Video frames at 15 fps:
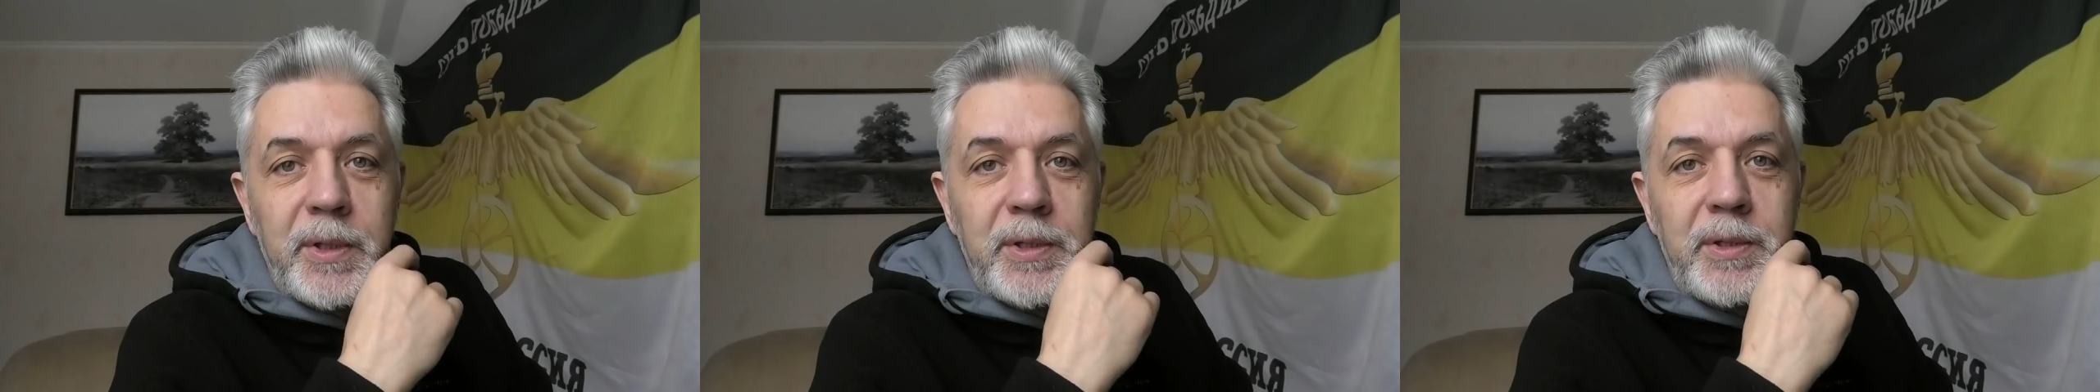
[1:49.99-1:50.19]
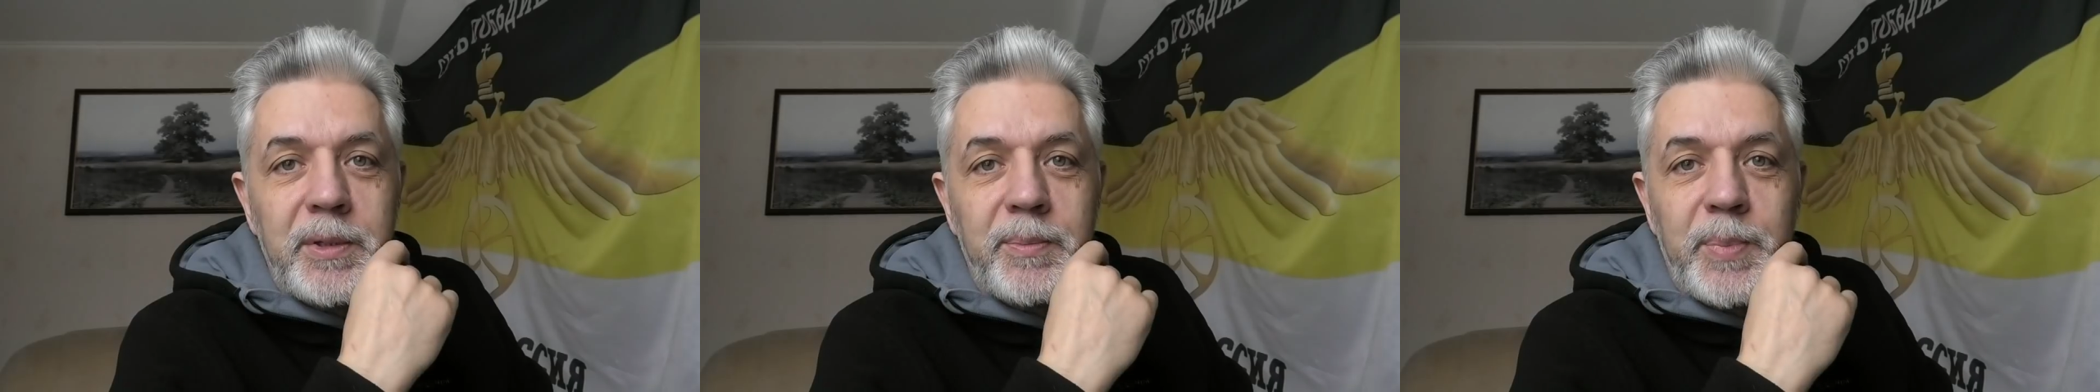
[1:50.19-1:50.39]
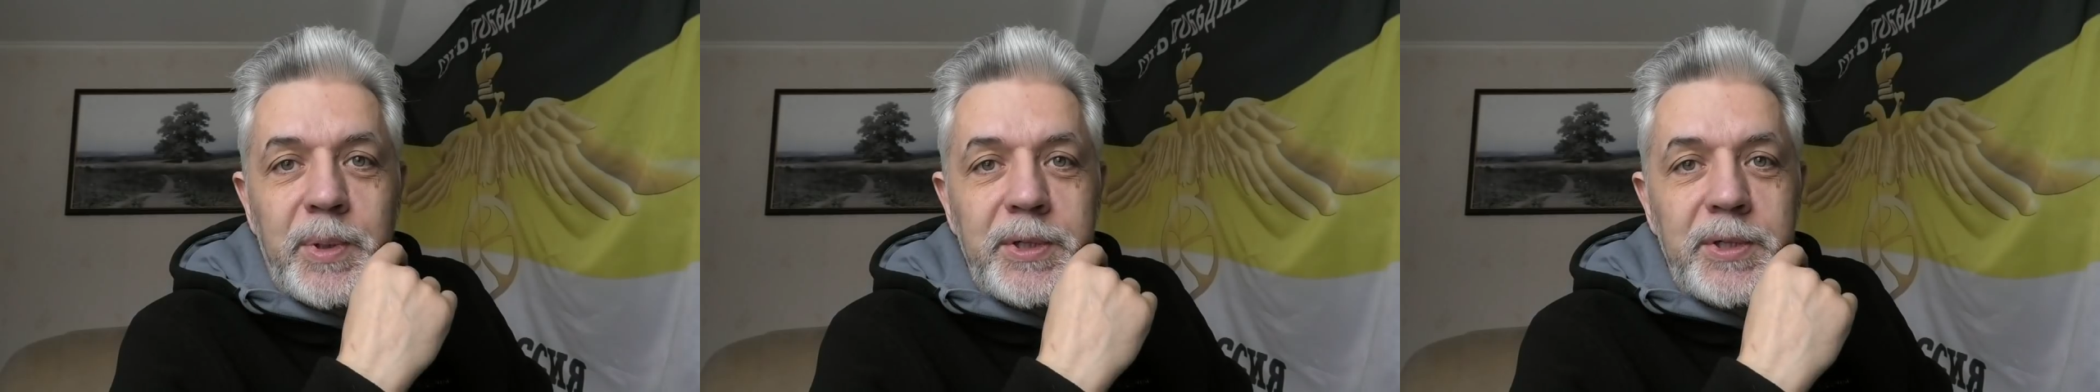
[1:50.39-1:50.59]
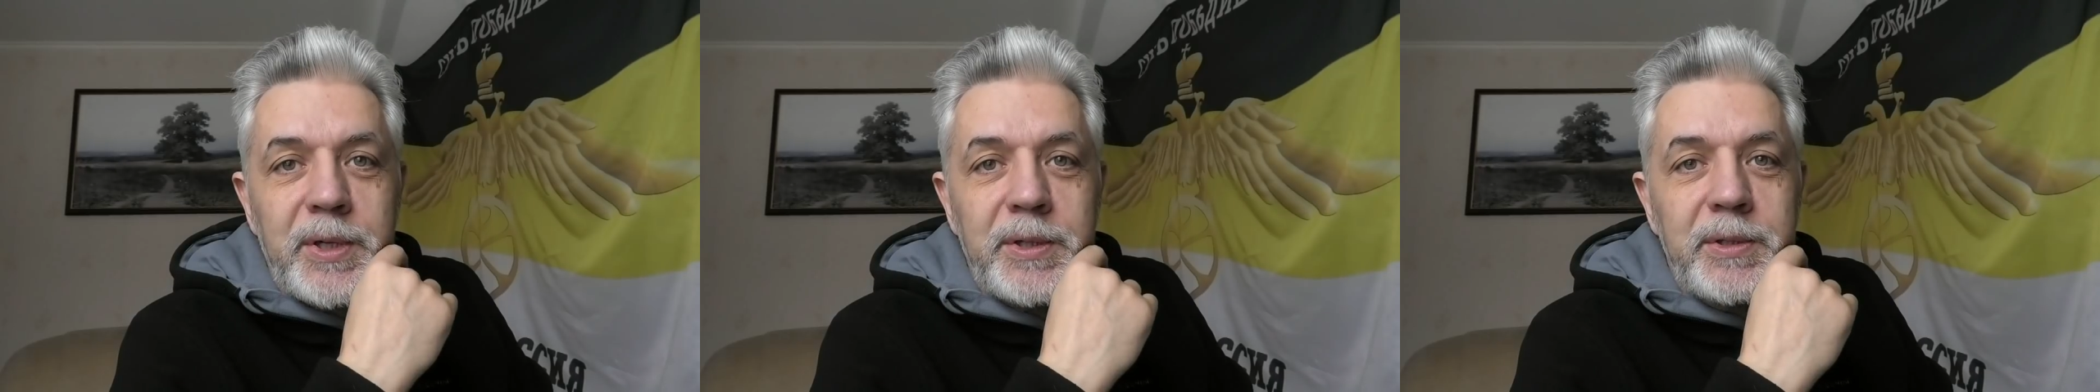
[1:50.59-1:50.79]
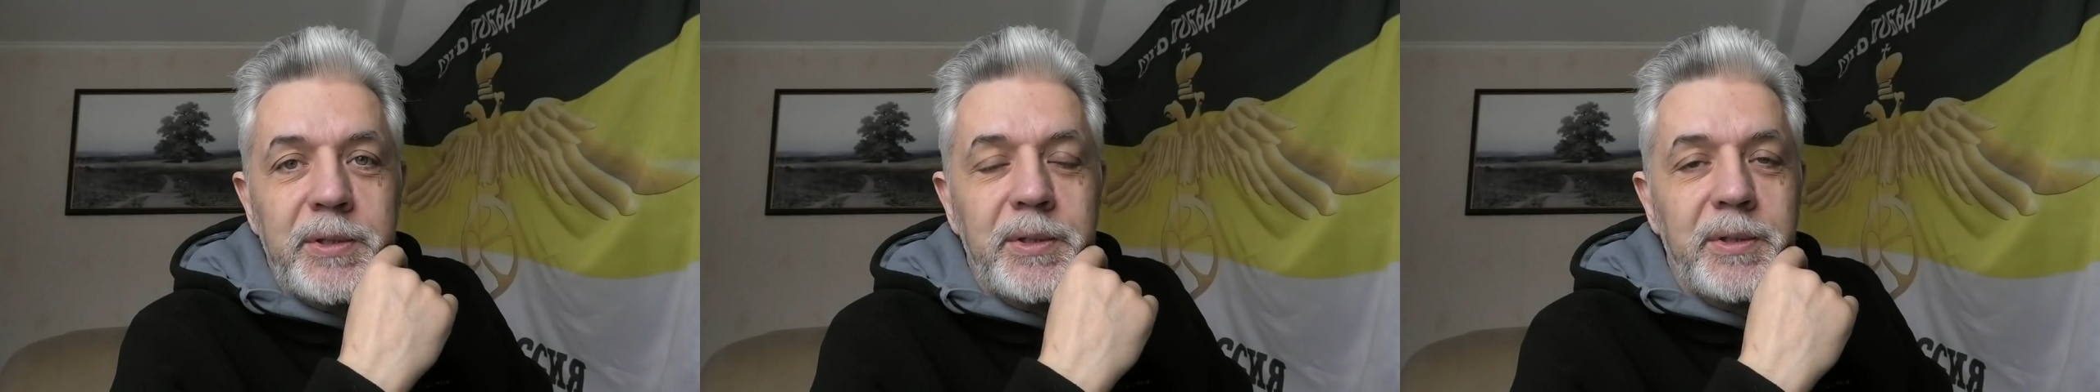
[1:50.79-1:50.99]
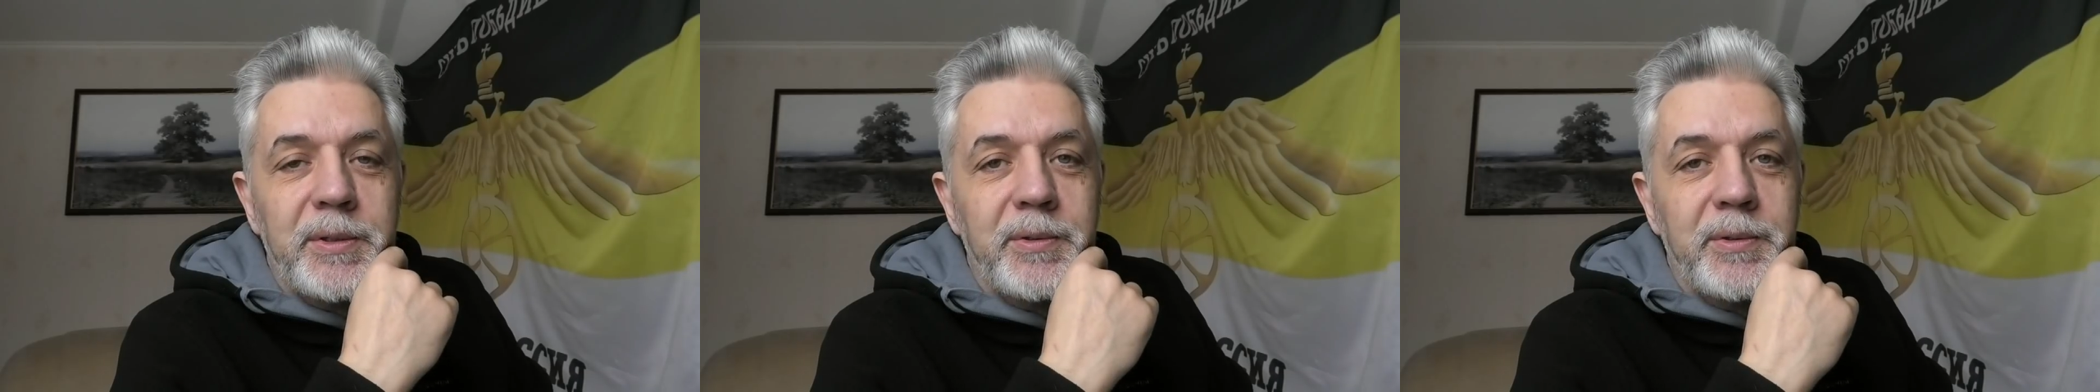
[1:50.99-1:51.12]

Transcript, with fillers: Это происходило